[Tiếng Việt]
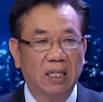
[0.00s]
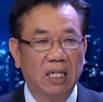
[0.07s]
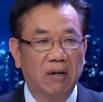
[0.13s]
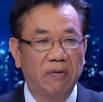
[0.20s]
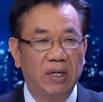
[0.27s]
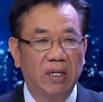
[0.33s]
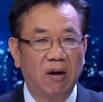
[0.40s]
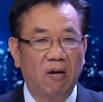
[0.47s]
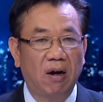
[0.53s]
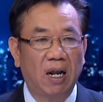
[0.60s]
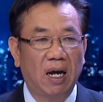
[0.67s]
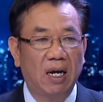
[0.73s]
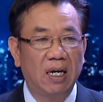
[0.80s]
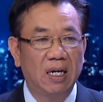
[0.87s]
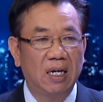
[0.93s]
tại vì đó
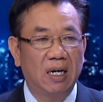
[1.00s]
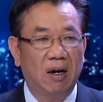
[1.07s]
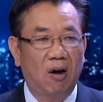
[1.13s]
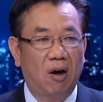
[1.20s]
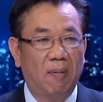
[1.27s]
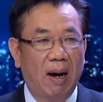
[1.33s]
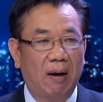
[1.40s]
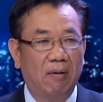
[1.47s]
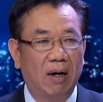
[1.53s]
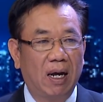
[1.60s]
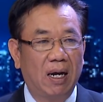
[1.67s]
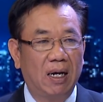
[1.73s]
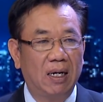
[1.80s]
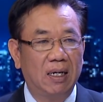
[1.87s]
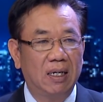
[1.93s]
là họ bảo
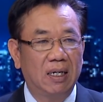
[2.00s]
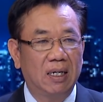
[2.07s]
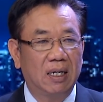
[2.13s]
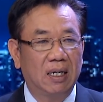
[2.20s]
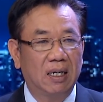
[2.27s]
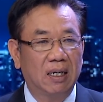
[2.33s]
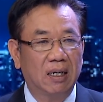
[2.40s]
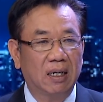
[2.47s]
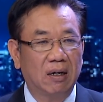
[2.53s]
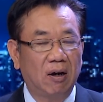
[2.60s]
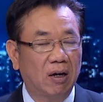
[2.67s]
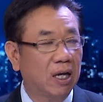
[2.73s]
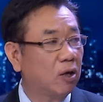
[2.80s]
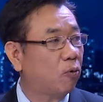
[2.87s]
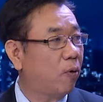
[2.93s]
là cái đó
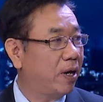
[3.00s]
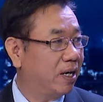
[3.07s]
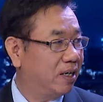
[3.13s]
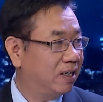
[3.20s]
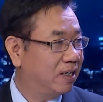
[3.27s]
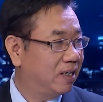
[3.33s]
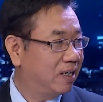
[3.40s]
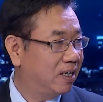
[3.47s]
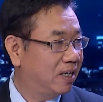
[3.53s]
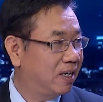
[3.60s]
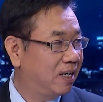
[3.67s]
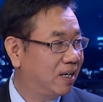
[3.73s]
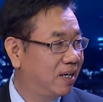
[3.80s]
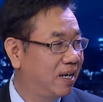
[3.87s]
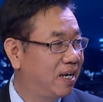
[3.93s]
là cái quyền
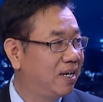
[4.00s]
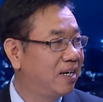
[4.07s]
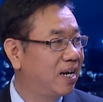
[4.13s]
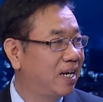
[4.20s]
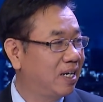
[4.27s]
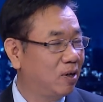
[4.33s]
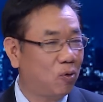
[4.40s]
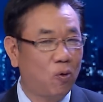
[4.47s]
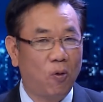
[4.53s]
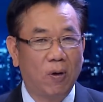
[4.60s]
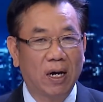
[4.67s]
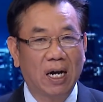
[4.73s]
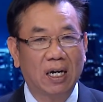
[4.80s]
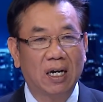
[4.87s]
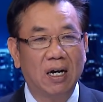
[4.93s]
hiến định của
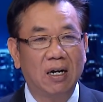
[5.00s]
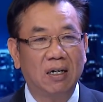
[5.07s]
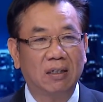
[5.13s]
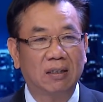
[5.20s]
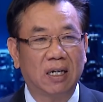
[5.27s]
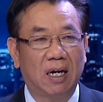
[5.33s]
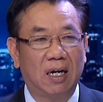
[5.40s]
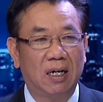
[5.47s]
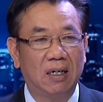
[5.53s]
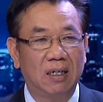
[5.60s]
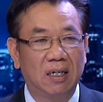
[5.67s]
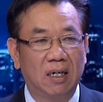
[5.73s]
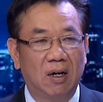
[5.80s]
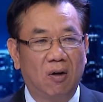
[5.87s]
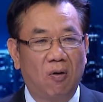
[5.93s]
các cơ sở
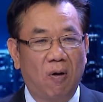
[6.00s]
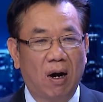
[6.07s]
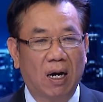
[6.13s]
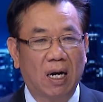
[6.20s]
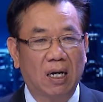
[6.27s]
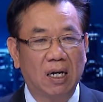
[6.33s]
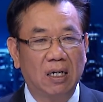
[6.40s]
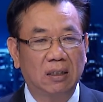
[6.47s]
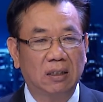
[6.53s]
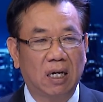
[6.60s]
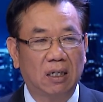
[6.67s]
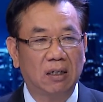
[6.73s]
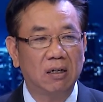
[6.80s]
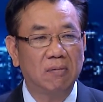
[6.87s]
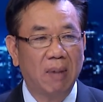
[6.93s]
hoặc là cơ sở
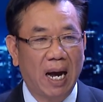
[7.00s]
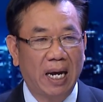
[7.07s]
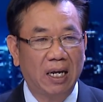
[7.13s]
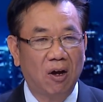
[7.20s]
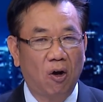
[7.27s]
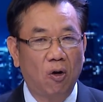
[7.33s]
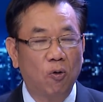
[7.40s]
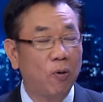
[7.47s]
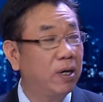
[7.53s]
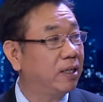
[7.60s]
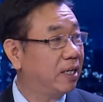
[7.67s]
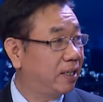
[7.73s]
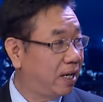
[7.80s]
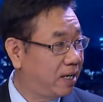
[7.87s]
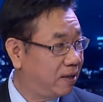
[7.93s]
thương mại họ quyền
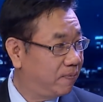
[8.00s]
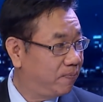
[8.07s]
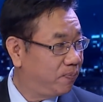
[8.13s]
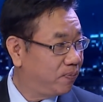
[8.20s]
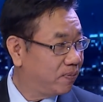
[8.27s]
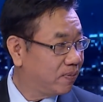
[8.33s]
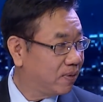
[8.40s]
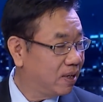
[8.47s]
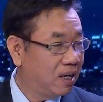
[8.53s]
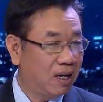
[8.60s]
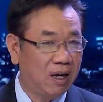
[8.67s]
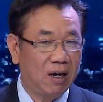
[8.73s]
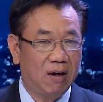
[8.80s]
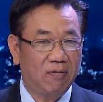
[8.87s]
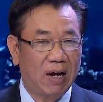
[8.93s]
kỳ thị yeah. Dạ.
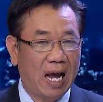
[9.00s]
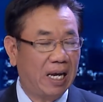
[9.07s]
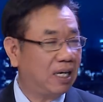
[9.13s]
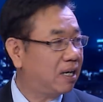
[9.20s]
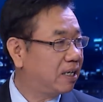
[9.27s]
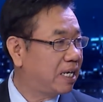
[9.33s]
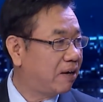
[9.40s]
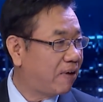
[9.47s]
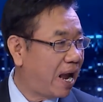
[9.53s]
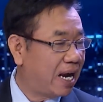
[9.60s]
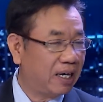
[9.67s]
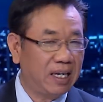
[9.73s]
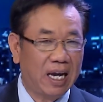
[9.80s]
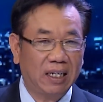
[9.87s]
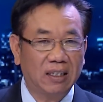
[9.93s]
à, và anh là gia vàng
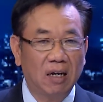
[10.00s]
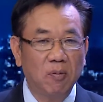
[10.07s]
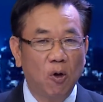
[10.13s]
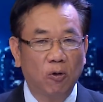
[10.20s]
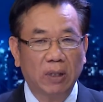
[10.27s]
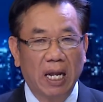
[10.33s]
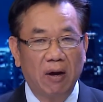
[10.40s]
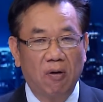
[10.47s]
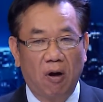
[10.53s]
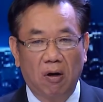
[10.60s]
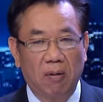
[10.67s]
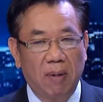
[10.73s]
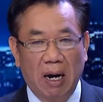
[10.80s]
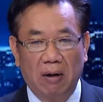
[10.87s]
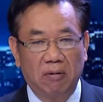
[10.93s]
đi anh tới một hotel họ
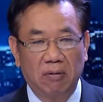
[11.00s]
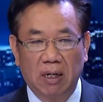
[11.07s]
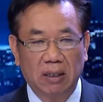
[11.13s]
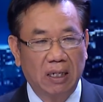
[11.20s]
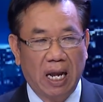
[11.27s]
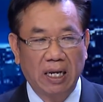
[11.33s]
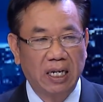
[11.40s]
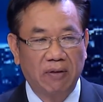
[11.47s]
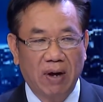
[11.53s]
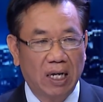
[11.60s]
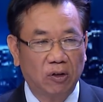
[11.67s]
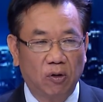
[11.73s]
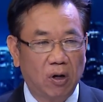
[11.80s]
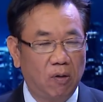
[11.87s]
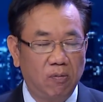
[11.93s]
có bảo là anh gia vàng
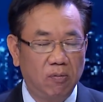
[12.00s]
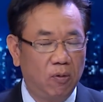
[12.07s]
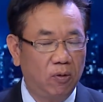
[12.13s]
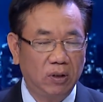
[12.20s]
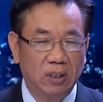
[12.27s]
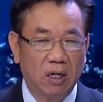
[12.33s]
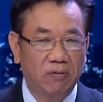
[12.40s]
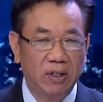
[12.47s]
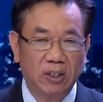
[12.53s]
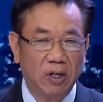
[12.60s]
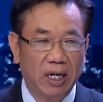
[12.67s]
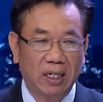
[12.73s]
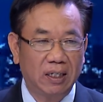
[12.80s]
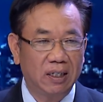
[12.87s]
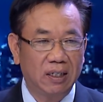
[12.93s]
tôi không muốn service cho
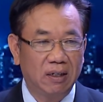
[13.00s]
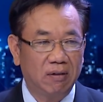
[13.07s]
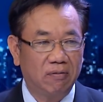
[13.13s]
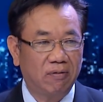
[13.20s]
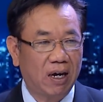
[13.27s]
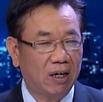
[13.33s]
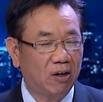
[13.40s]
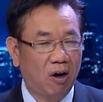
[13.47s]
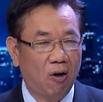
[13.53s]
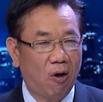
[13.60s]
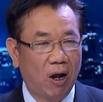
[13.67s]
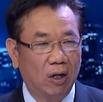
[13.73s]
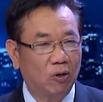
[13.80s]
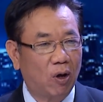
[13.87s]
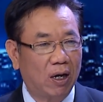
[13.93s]
anh và cái đó là
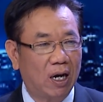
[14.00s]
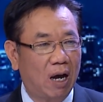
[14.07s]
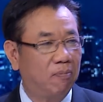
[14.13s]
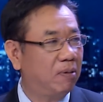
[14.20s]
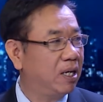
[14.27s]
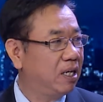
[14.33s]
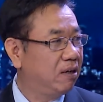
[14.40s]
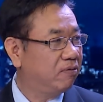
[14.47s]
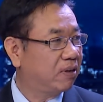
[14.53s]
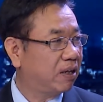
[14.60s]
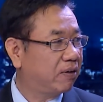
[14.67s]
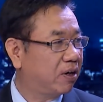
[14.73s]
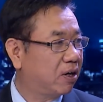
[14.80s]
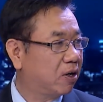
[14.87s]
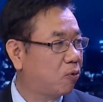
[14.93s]
hoàn toàn hợp lý
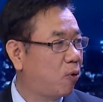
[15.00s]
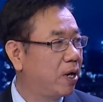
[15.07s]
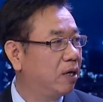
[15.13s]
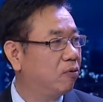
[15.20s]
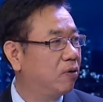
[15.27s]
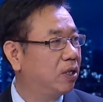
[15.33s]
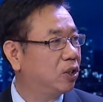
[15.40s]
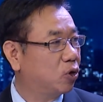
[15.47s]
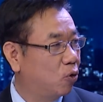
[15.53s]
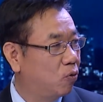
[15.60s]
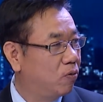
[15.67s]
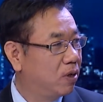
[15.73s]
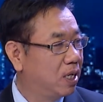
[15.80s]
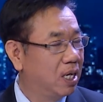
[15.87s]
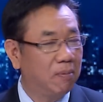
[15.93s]
tại đó là quyền của người chủ
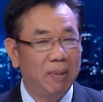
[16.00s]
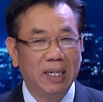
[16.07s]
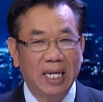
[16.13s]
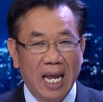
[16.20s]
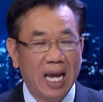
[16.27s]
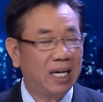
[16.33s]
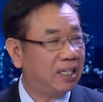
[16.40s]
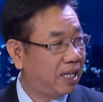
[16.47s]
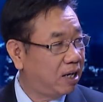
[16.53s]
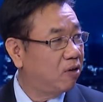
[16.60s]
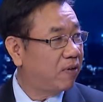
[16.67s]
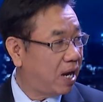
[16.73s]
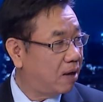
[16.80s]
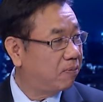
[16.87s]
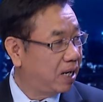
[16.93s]
yeah. Dạ. mình nghe thì thấy có
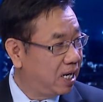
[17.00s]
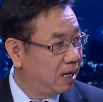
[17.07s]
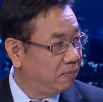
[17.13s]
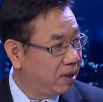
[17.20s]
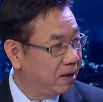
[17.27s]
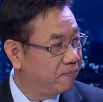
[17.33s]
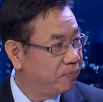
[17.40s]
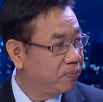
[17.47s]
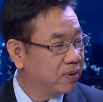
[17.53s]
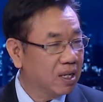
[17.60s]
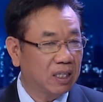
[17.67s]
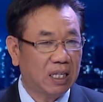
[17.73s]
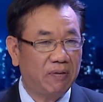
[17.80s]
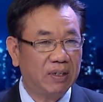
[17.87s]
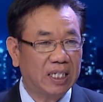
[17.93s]
vẻ hợp lý lắm đó yeah. Dạ.
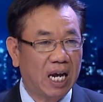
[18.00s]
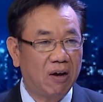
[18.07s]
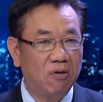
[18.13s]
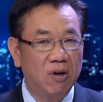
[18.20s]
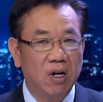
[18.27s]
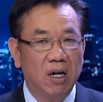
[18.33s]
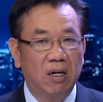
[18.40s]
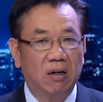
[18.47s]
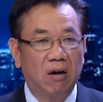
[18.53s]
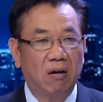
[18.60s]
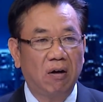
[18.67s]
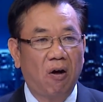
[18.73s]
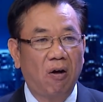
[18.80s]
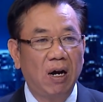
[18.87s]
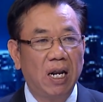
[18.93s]
tại vì sao nó
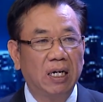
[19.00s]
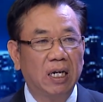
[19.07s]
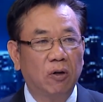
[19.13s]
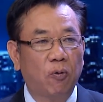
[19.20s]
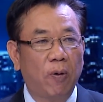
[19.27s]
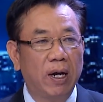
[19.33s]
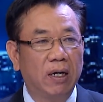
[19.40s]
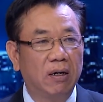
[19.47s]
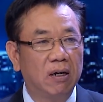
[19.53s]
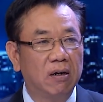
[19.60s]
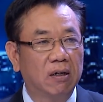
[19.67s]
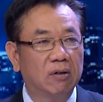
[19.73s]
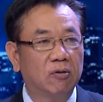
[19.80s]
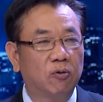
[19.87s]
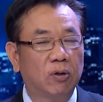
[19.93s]
nói lên cái quyền
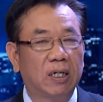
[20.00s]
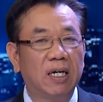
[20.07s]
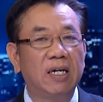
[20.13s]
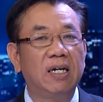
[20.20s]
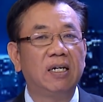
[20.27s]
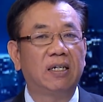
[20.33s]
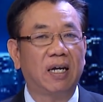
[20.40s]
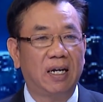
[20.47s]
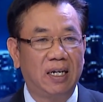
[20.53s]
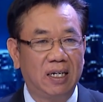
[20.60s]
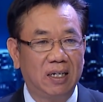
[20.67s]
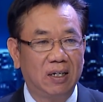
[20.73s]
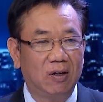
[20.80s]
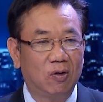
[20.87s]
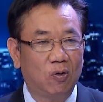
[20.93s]
được kỳ thị
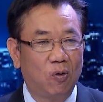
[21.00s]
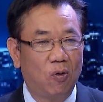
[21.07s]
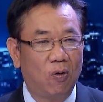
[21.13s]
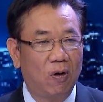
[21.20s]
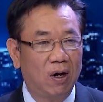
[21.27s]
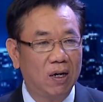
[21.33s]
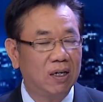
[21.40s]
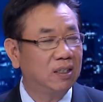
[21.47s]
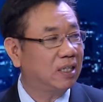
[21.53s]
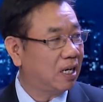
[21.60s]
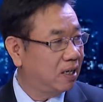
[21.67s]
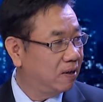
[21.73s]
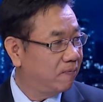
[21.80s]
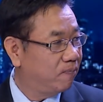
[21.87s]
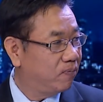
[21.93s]
của người dân
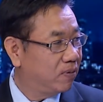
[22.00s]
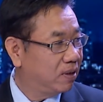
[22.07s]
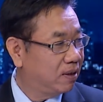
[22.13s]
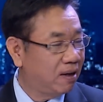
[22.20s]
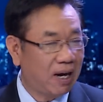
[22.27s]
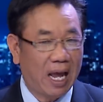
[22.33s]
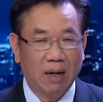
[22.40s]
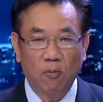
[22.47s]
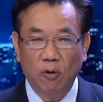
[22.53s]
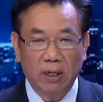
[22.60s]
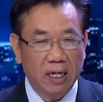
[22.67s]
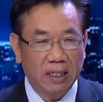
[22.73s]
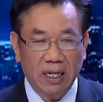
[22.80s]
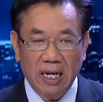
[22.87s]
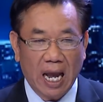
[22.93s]
vâng. tức là anh muốn
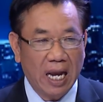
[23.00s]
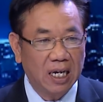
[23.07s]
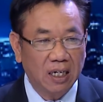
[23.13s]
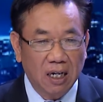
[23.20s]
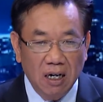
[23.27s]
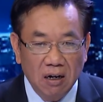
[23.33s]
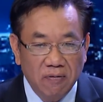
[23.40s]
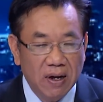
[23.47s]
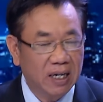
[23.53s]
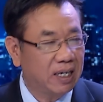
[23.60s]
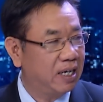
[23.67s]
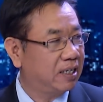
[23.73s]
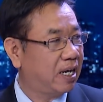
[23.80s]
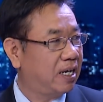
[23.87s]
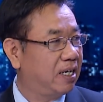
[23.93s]
kỳ thị anh cứ việc
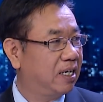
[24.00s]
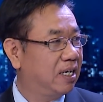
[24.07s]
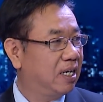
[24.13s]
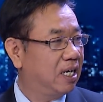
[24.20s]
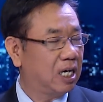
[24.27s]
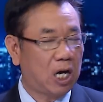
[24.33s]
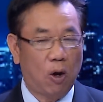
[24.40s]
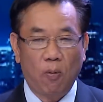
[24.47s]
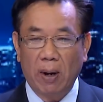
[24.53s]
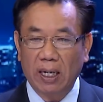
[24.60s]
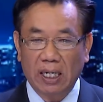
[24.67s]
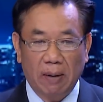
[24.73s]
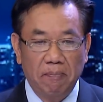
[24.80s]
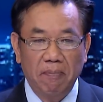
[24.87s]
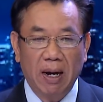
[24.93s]
kỳ thị yeah. không ai cấm